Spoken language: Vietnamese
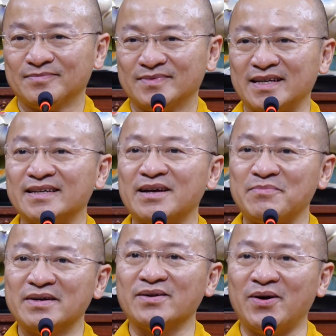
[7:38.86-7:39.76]
Tùy theo
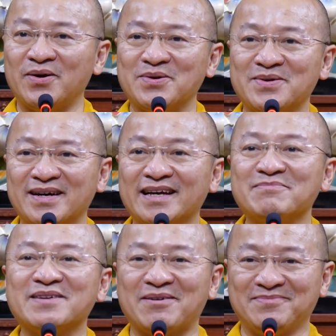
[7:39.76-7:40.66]
mức độ
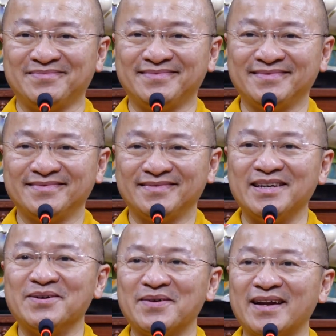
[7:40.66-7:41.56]
nghiêm trọng,
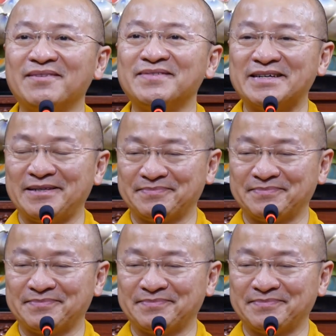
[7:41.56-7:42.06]
nhiều hay là vừa.